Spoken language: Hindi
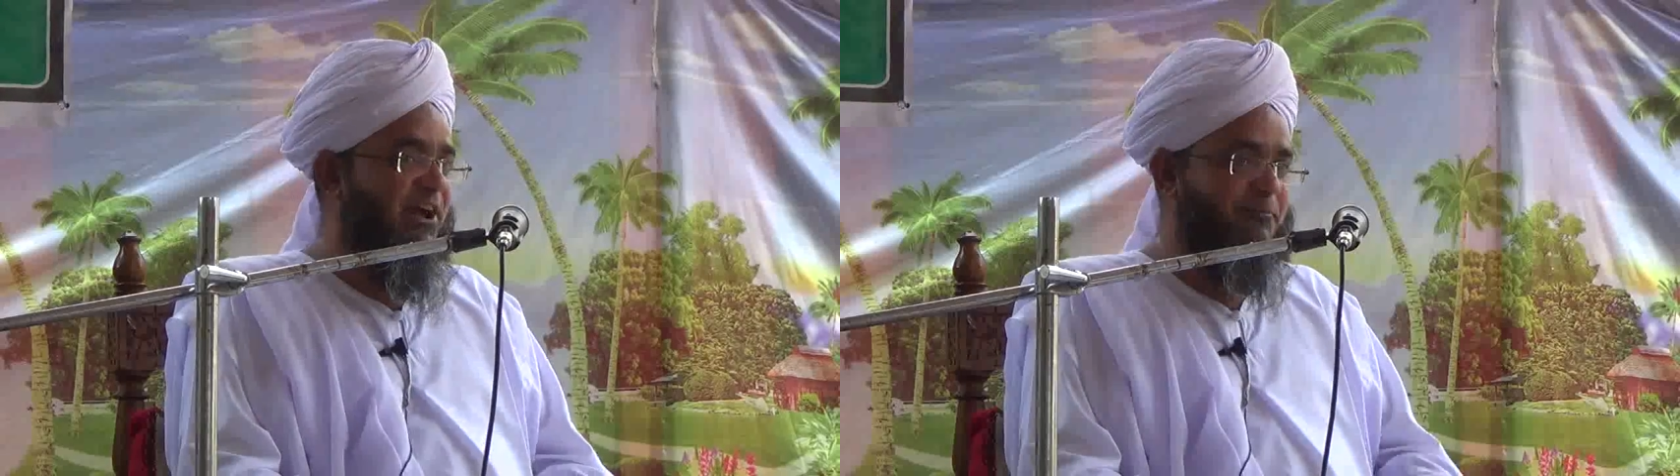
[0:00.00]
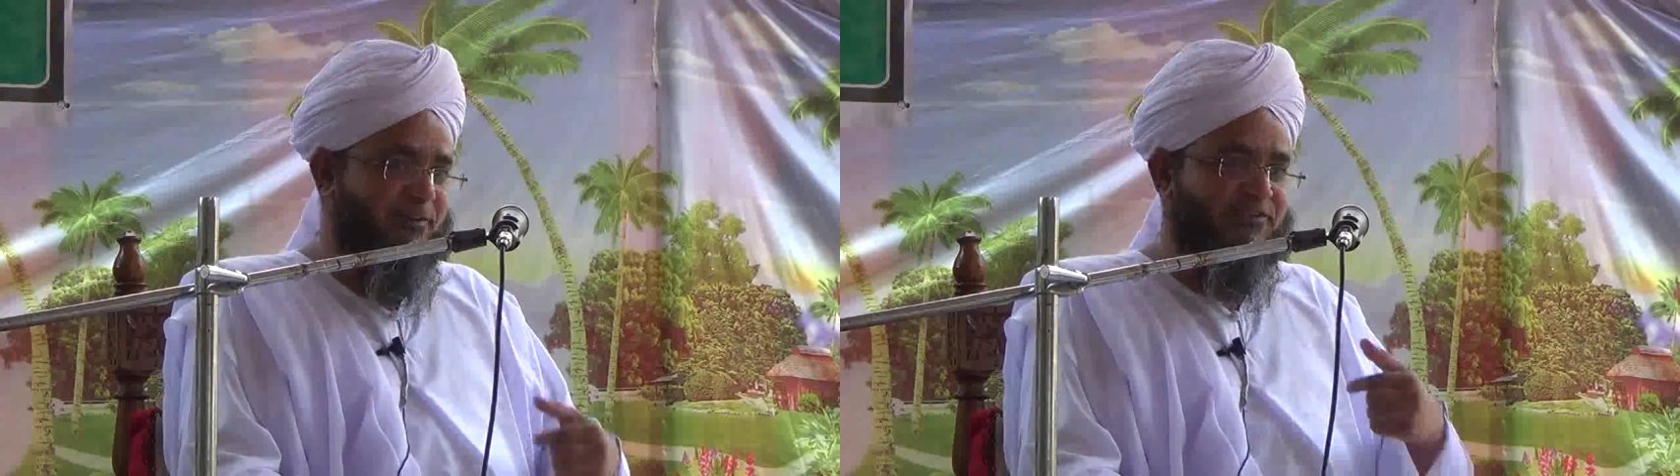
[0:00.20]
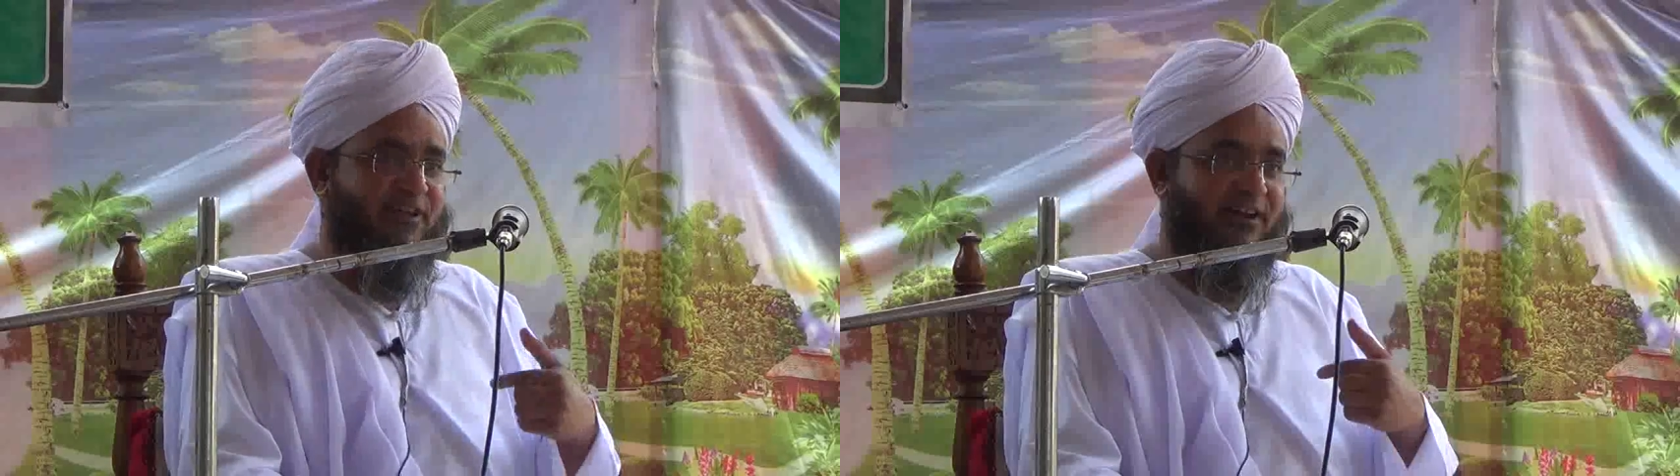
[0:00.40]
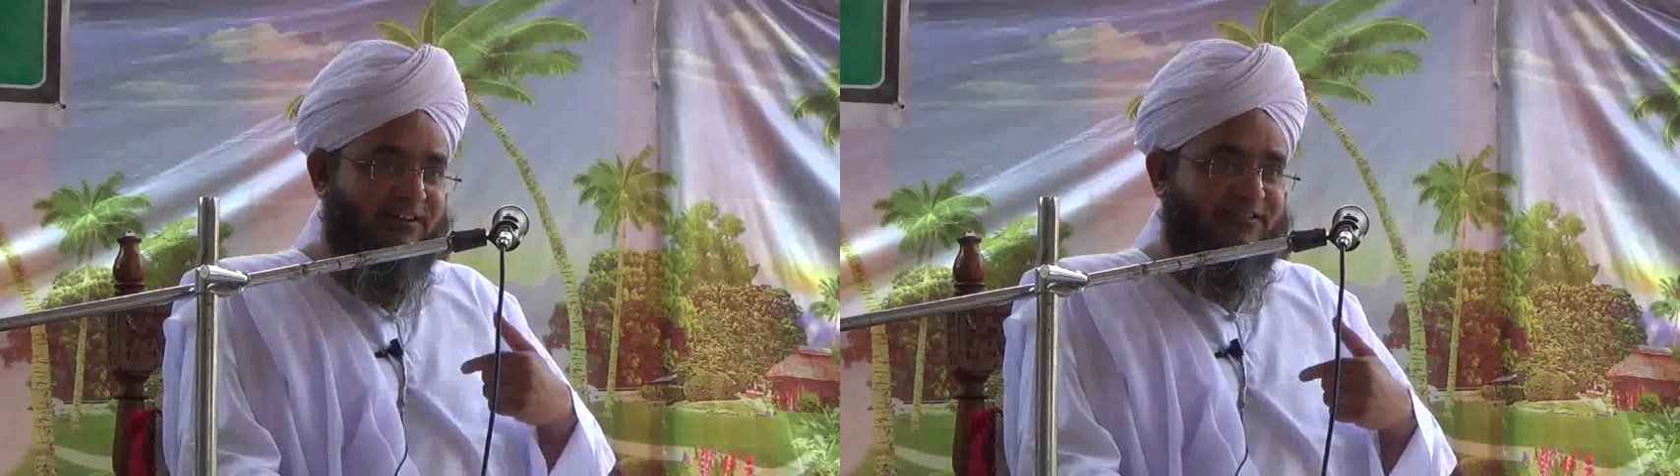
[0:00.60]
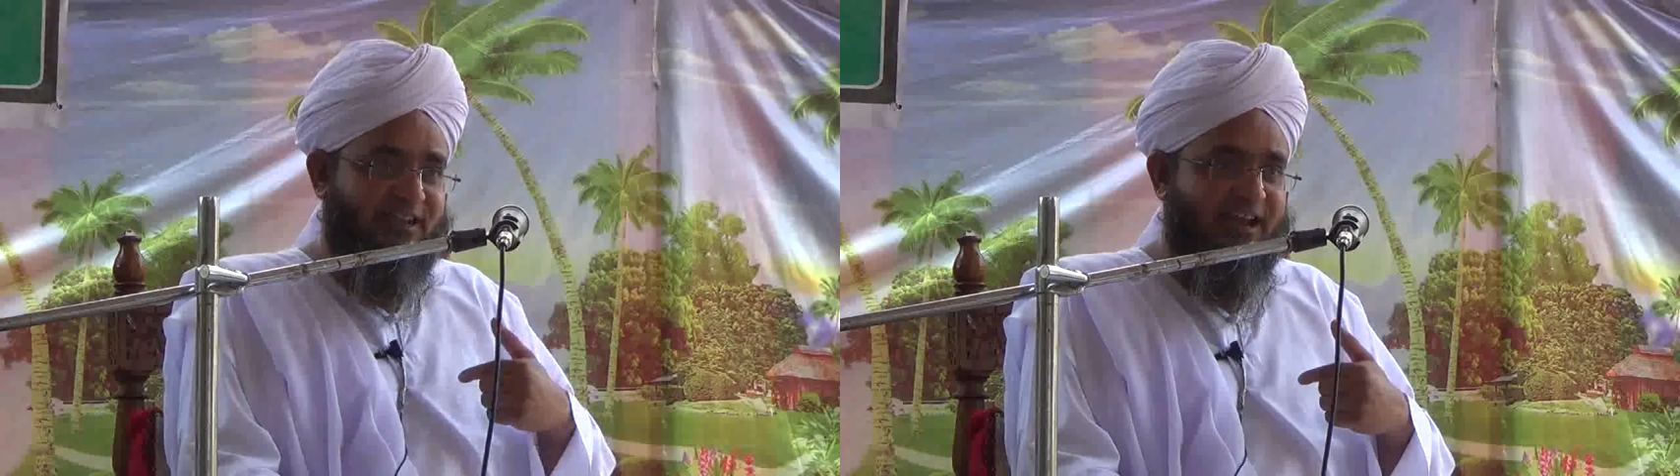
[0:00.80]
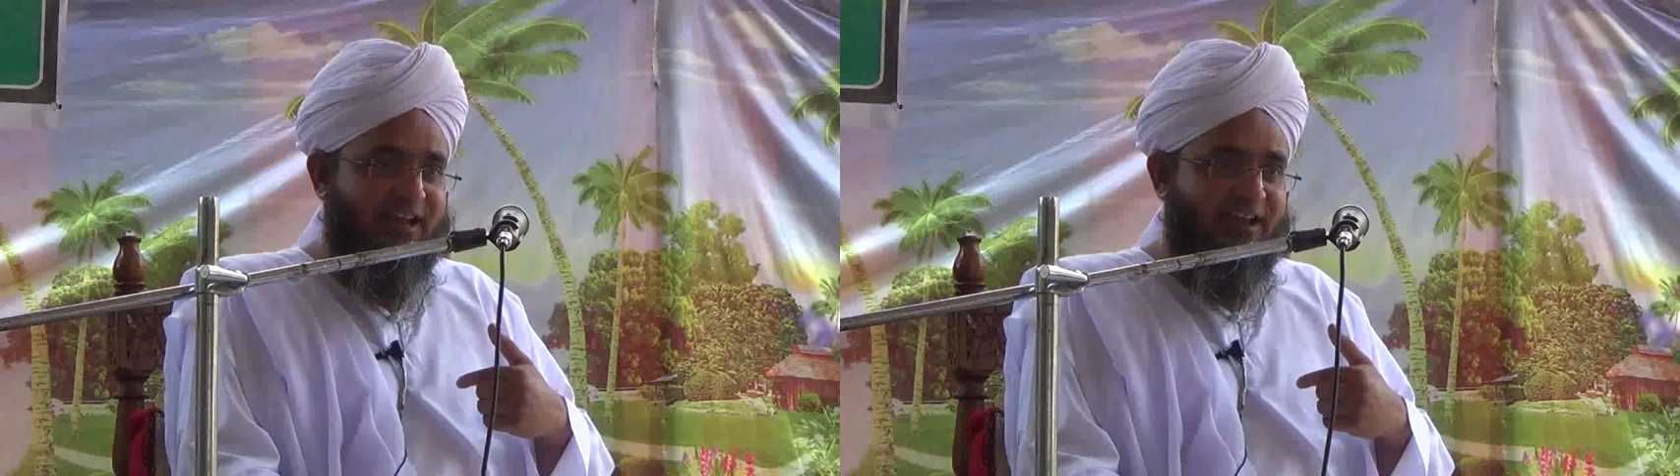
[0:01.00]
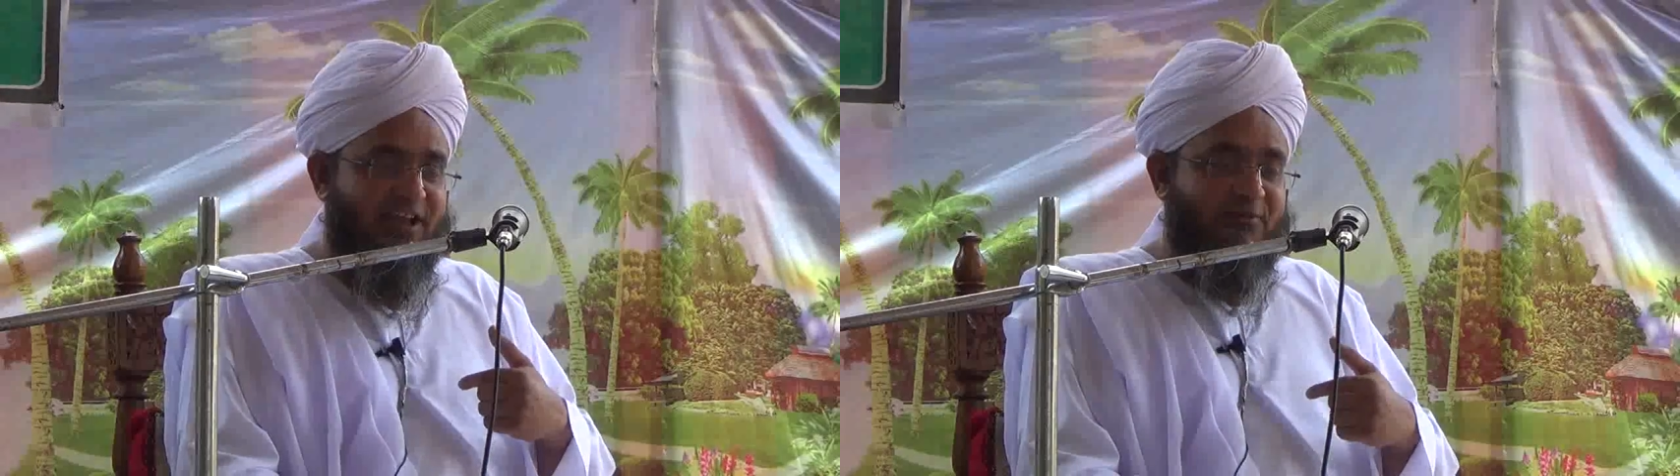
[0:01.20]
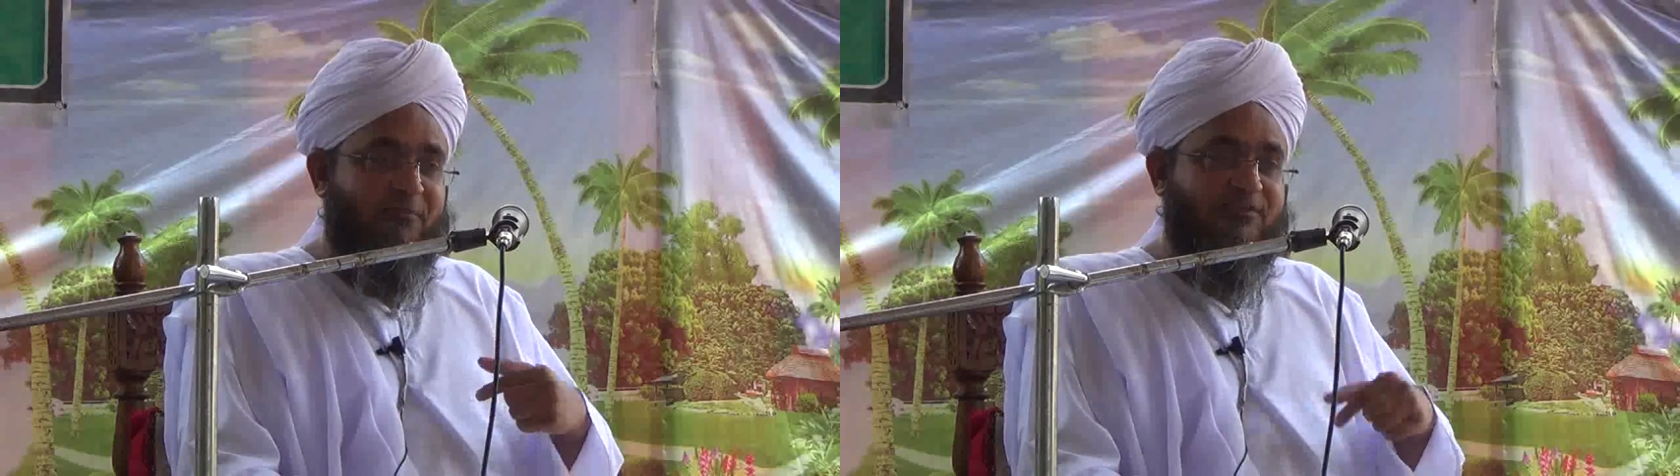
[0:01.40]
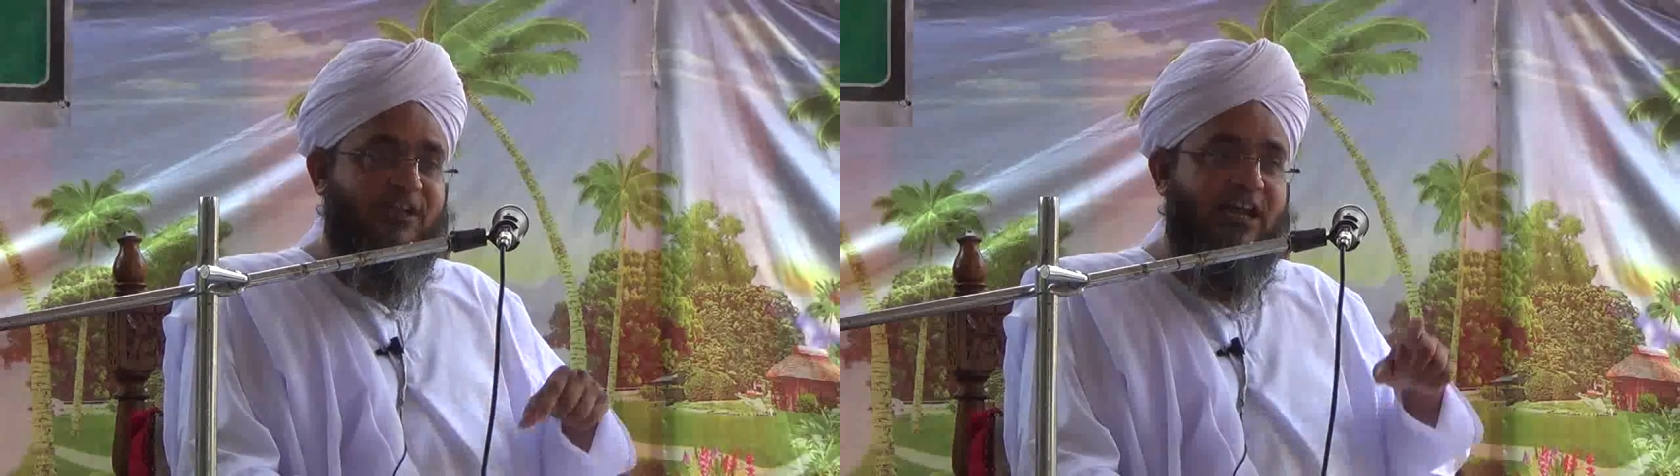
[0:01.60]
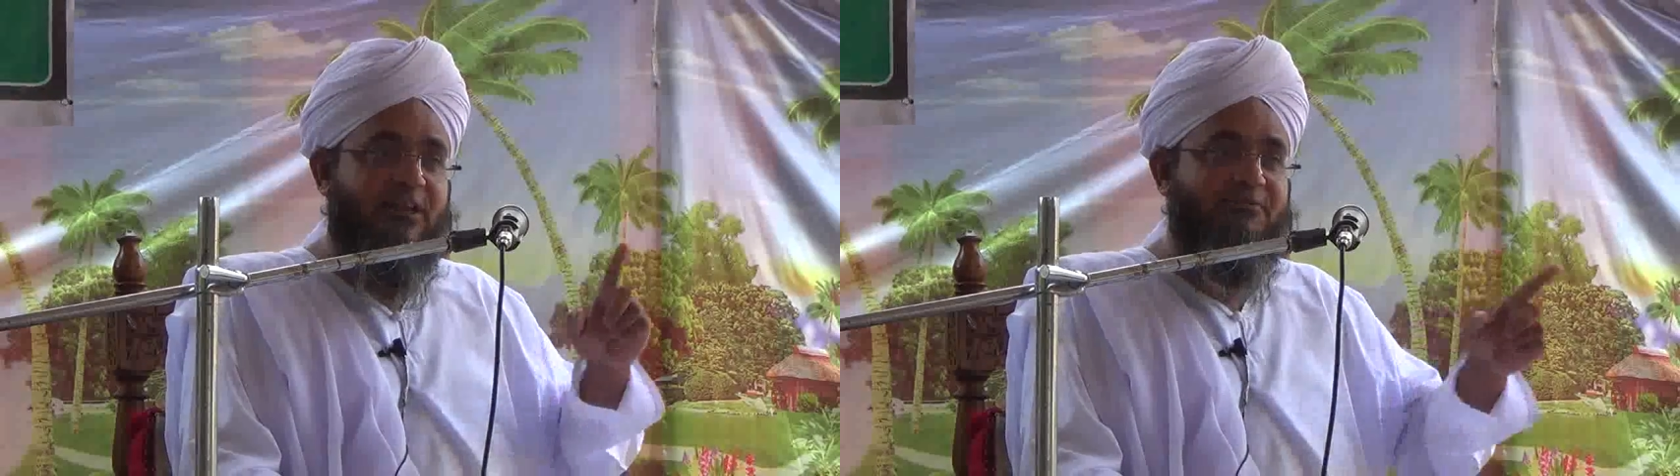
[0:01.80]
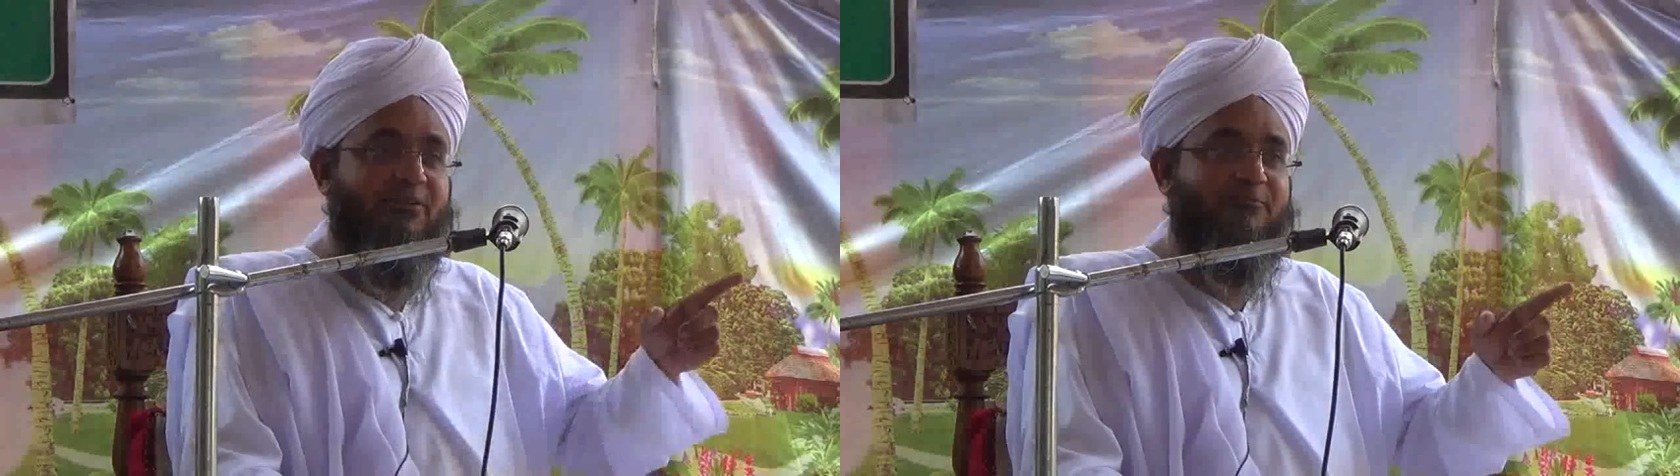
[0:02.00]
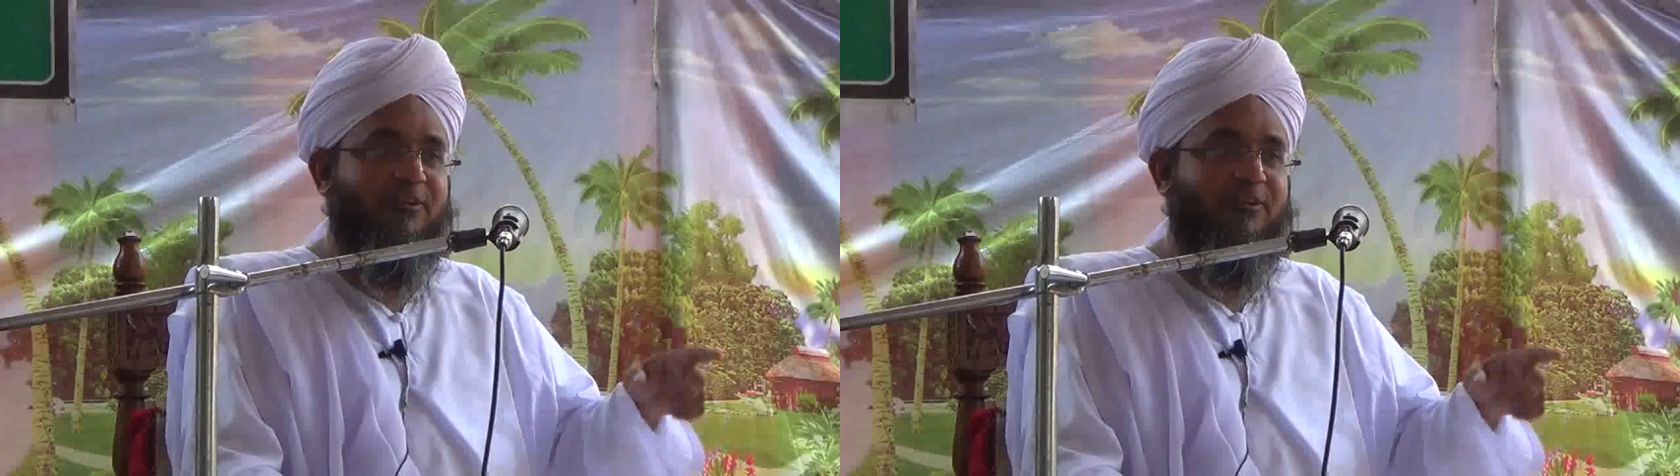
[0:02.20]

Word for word: अपनी इस ताकत से मैं जालिम की